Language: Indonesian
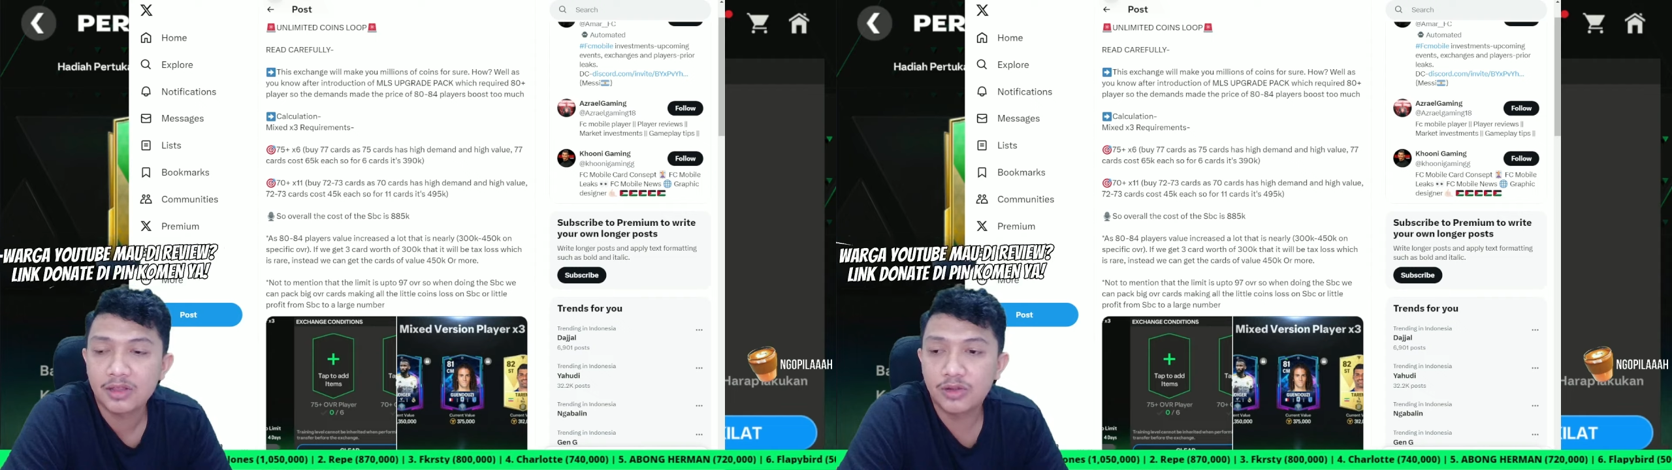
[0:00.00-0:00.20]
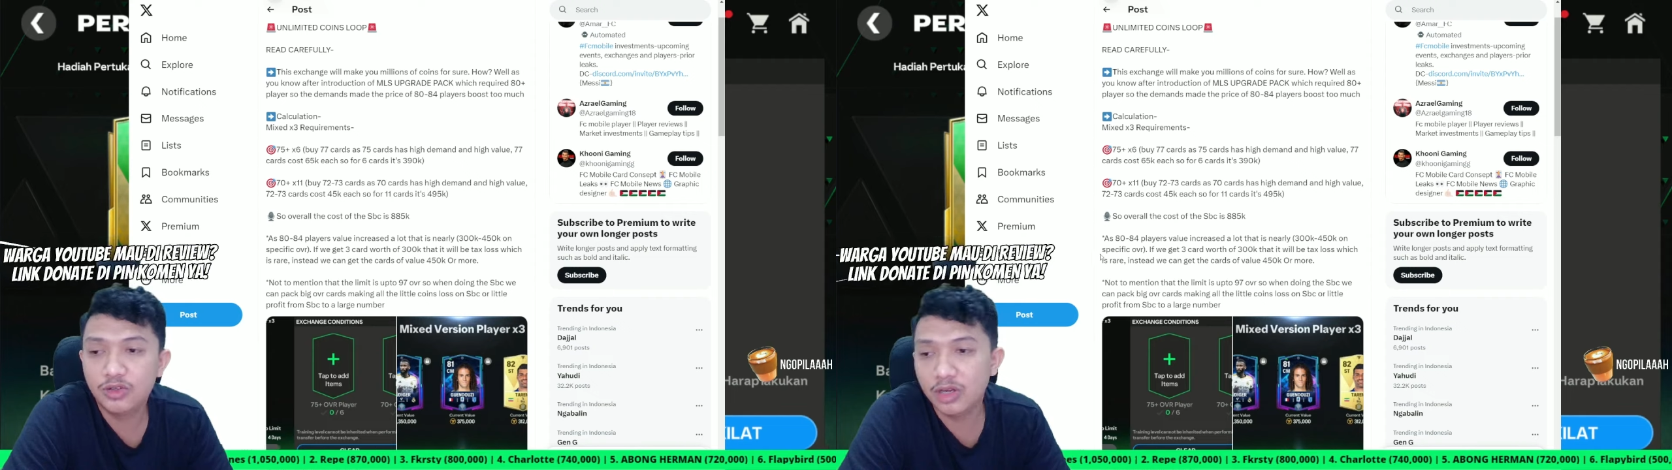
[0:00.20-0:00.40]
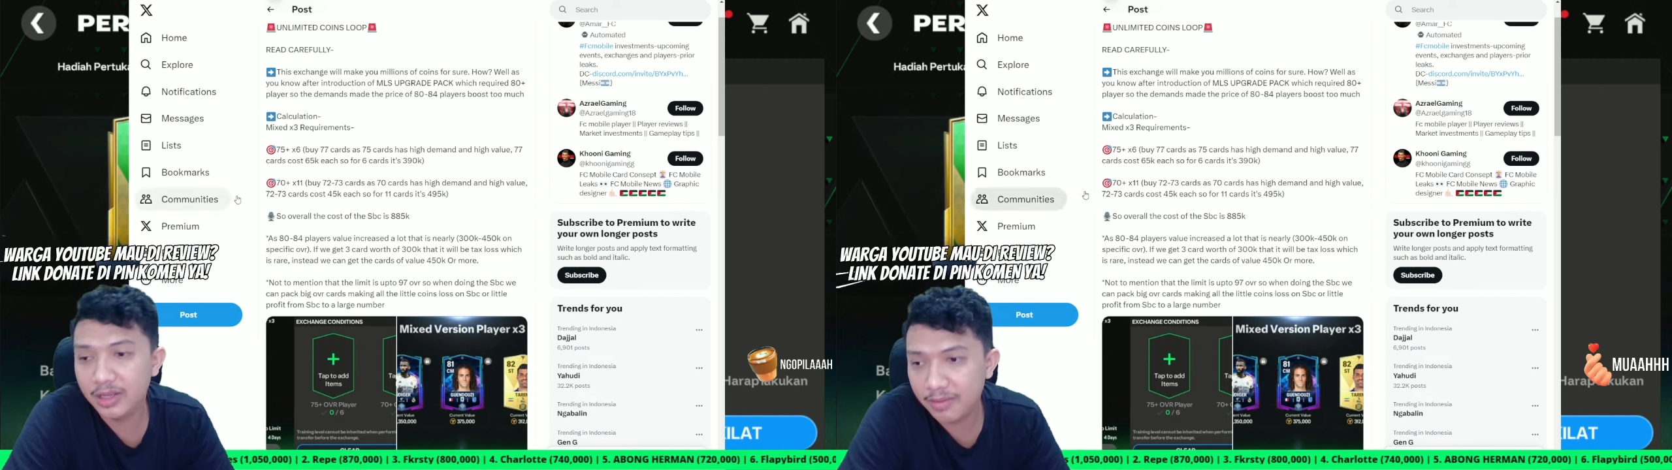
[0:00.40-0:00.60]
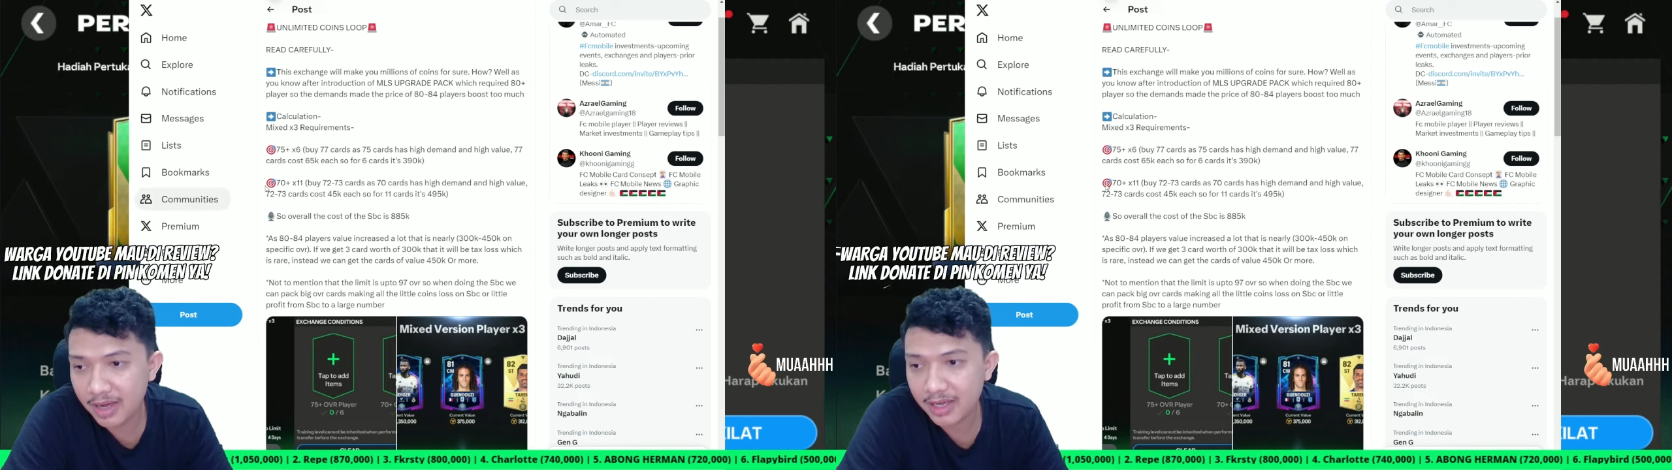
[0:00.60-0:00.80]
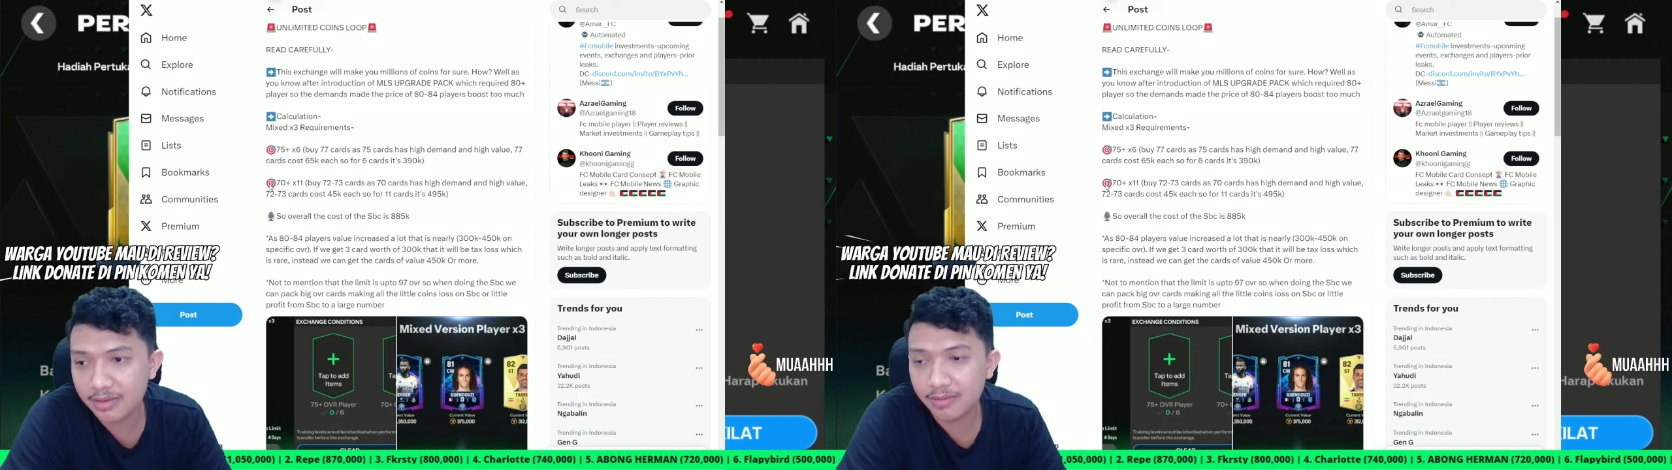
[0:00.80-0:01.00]
75
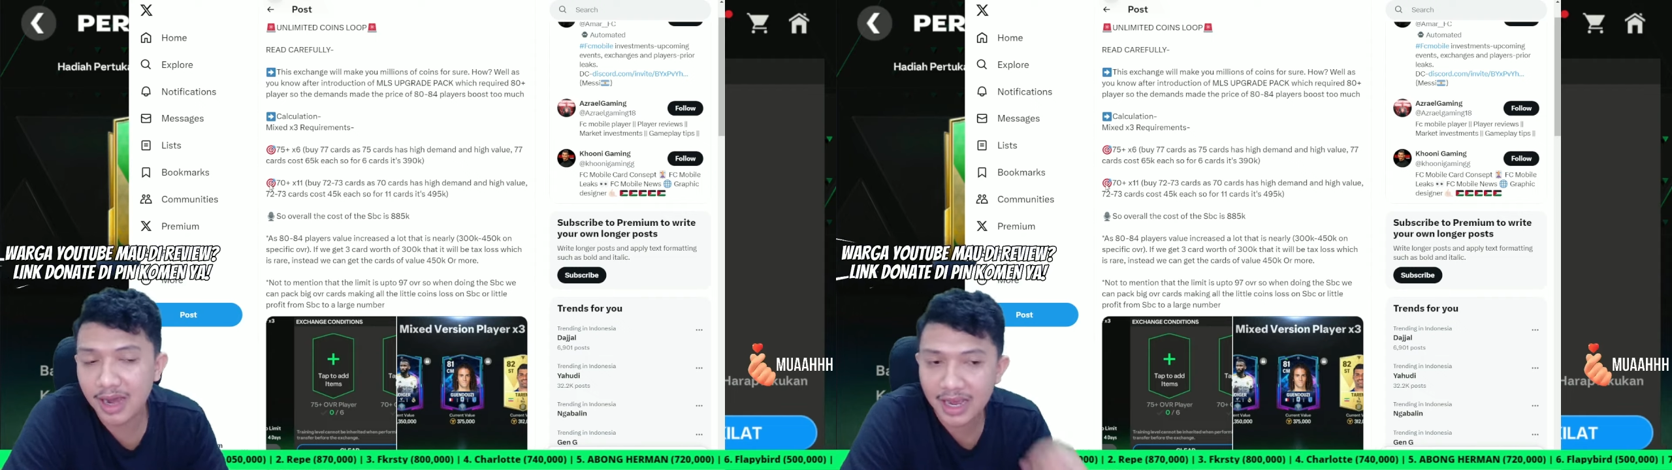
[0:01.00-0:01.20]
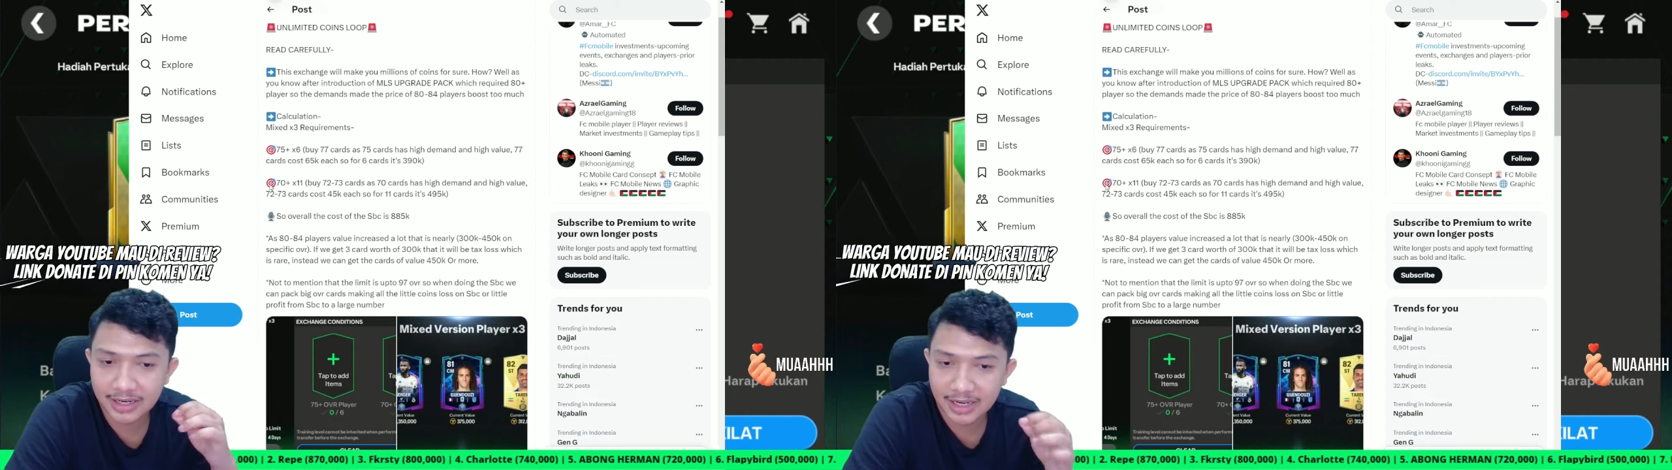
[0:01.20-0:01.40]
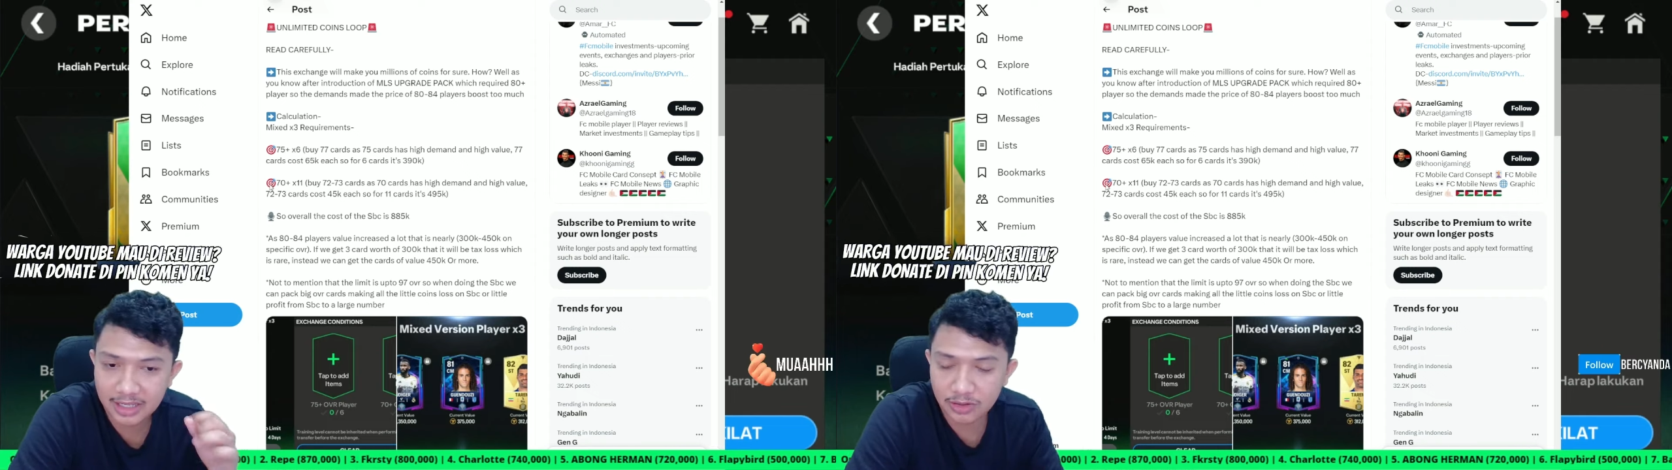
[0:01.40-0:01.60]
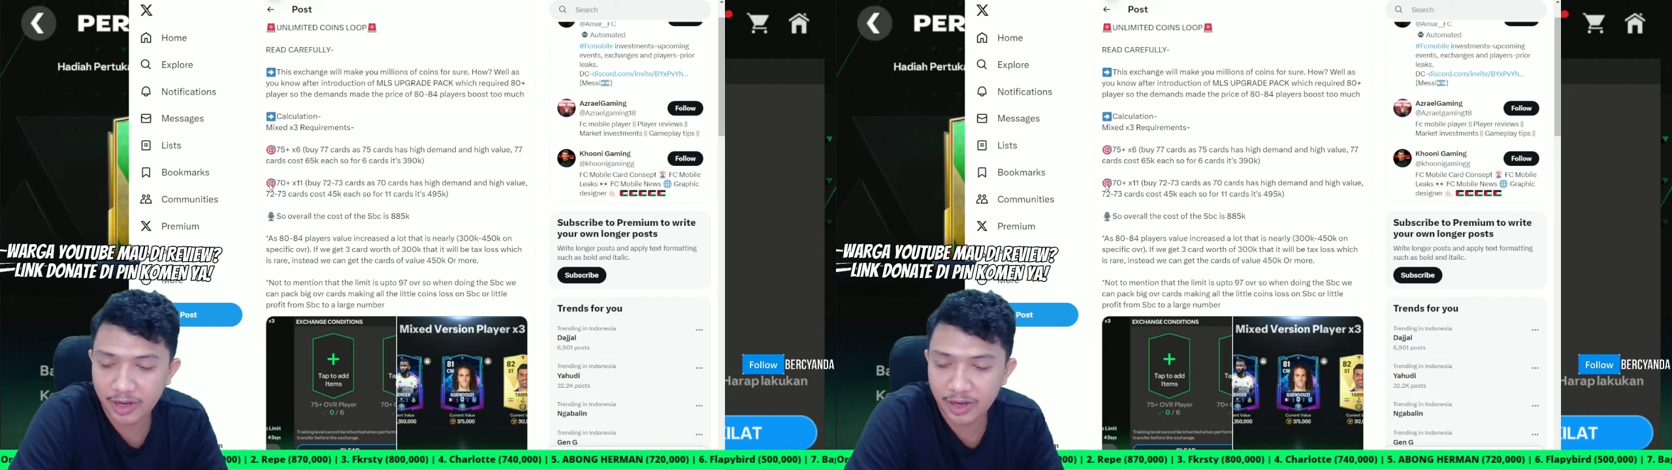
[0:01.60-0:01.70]
bahannya itu